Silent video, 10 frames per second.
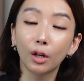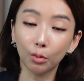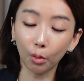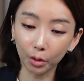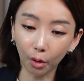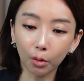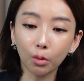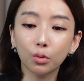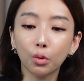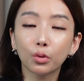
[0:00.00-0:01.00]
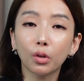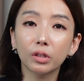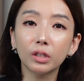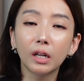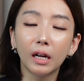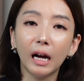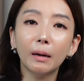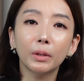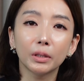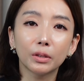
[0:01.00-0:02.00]
또 여론 조성을
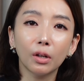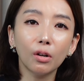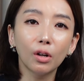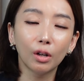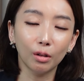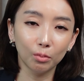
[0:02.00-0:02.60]
하면서 어,